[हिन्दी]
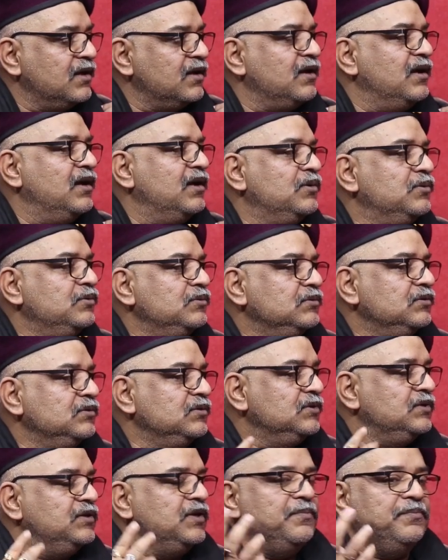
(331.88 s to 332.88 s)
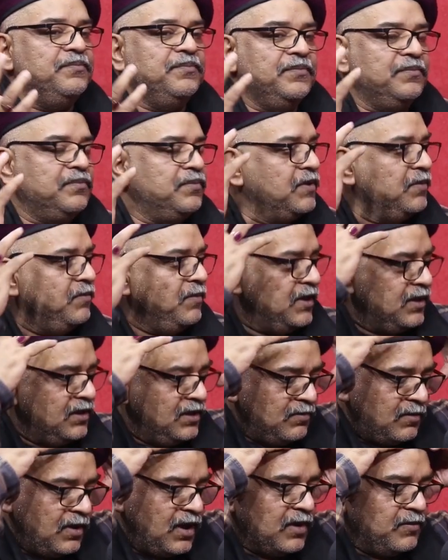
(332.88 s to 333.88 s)
कर रहा हूँ जब कि मेरे
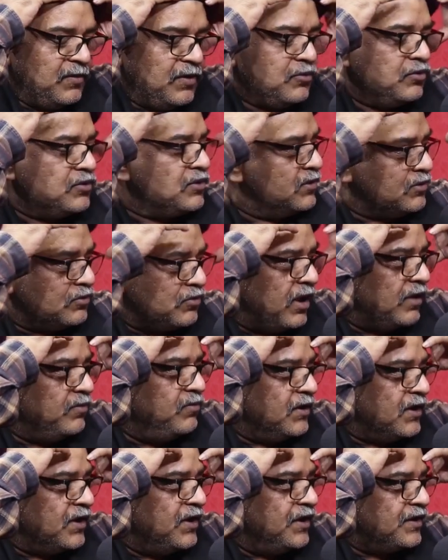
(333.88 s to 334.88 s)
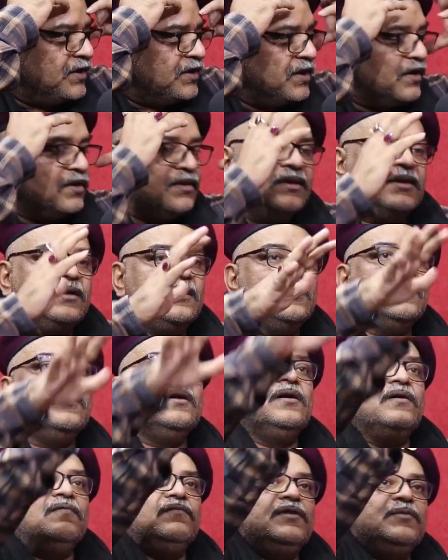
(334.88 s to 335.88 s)
दिमाग में कुछ आदमी कनेक्ट कर दे
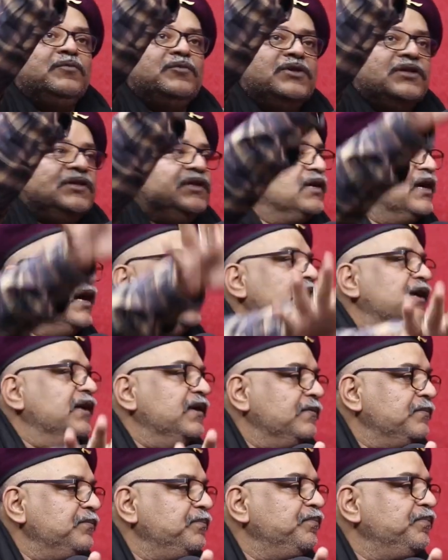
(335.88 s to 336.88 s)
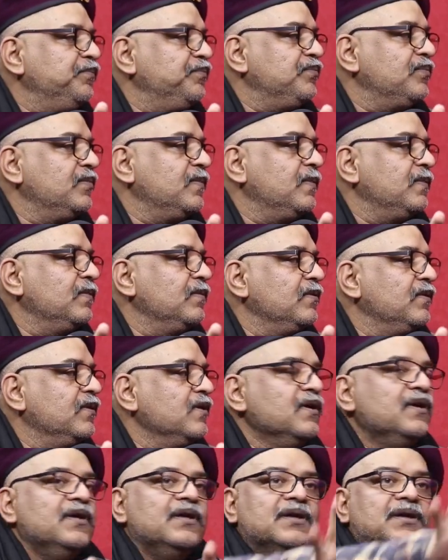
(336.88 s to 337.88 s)
फिर मुझे दिखाए
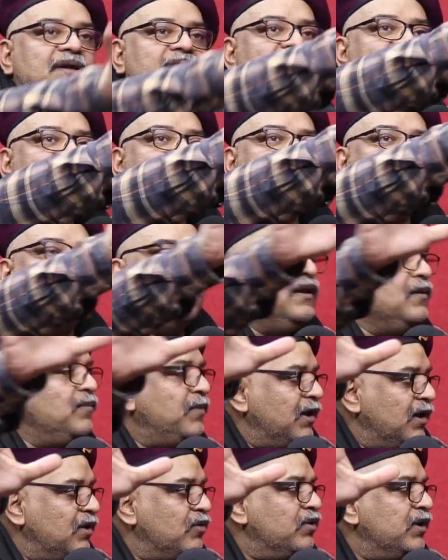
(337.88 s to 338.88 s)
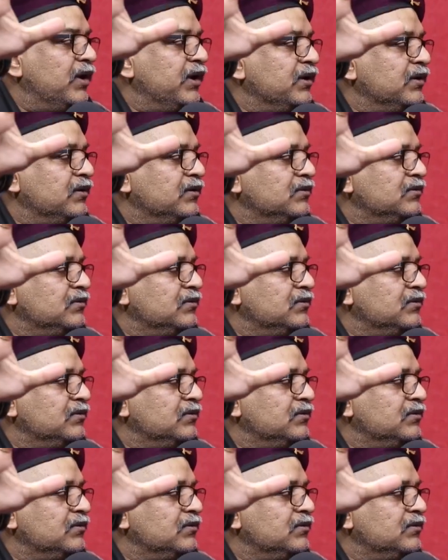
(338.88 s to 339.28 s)
कि तब फाइल पड़ा हुआ है